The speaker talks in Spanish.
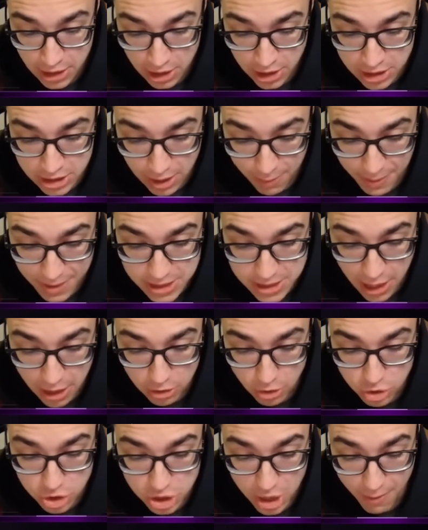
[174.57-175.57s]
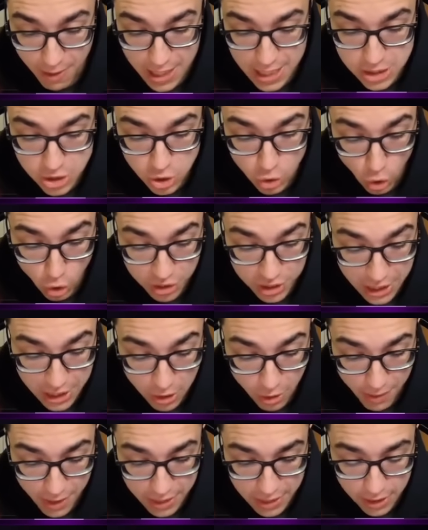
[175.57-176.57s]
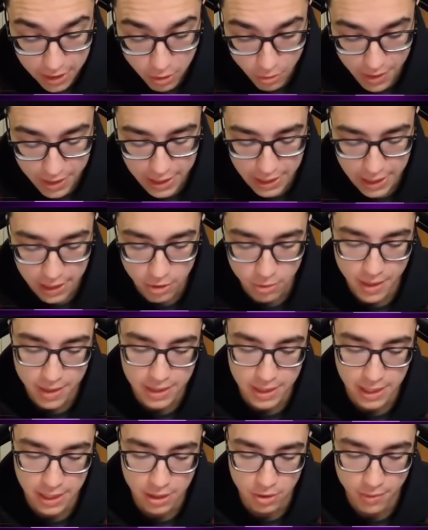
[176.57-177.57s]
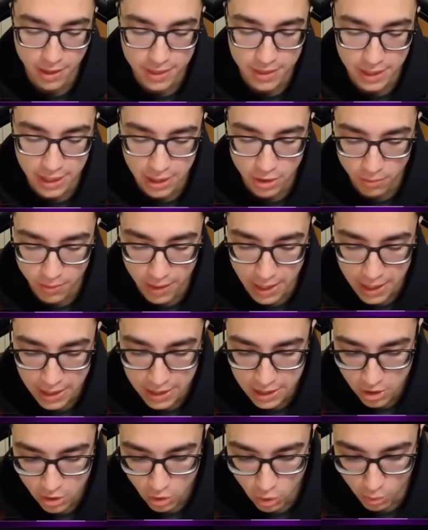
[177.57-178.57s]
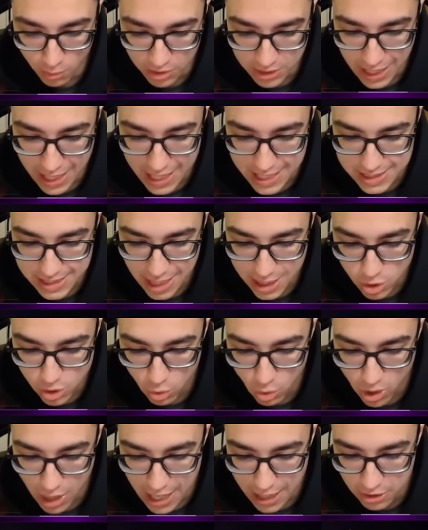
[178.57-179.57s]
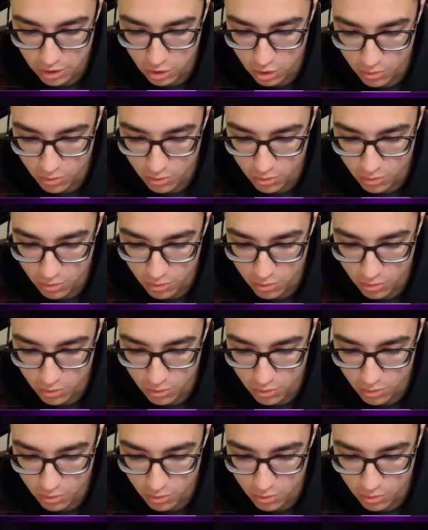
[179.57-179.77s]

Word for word: ¿Qué está pasando, chavales? No, de de de de no va, de no va ¿Cómo te la estás jugando?